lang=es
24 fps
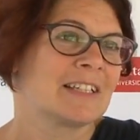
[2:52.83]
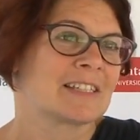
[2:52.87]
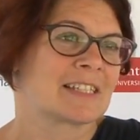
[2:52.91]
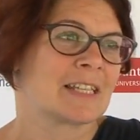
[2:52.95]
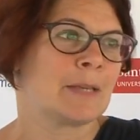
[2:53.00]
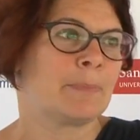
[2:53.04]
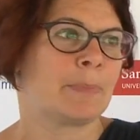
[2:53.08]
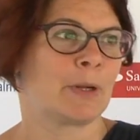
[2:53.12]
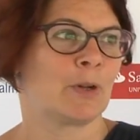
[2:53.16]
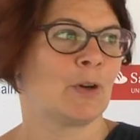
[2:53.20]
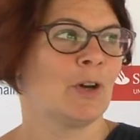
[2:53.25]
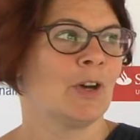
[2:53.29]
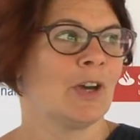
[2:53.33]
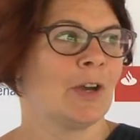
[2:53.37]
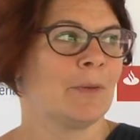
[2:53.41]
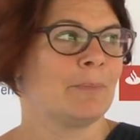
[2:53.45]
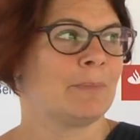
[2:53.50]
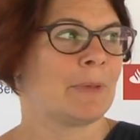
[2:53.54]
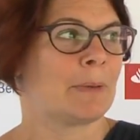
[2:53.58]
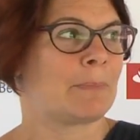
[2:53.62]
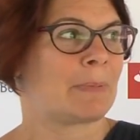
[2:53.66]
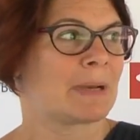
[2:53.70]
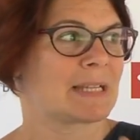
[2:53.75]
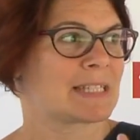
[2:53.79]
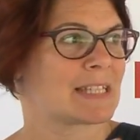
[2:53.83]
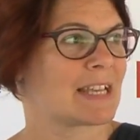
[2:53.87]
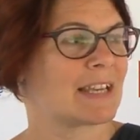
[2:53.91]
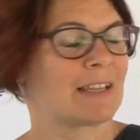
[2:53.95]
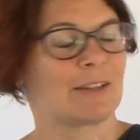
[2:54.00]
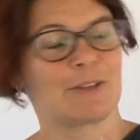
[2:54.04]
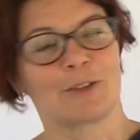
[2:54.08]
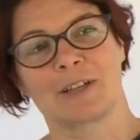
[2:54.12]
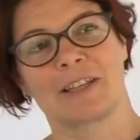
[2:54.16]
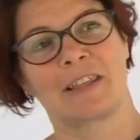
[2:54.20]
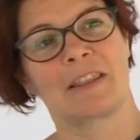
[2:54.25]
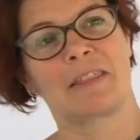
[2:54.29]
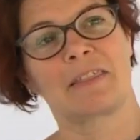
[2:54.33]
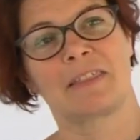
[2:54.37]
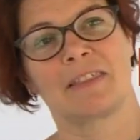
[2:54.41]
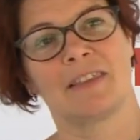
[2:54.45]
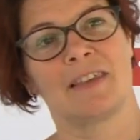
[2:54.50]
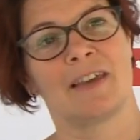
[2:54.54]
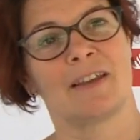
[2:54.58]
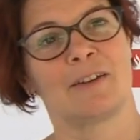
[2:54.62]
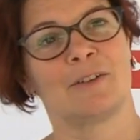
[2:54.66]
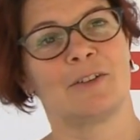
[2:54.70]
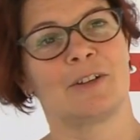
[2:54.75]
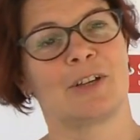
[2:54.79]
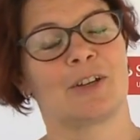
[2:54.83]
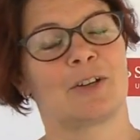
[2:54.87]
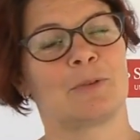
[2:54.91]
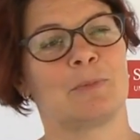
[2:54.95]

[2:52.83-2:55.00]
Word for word: Sí, pero me pasa esto que decía, ¿no?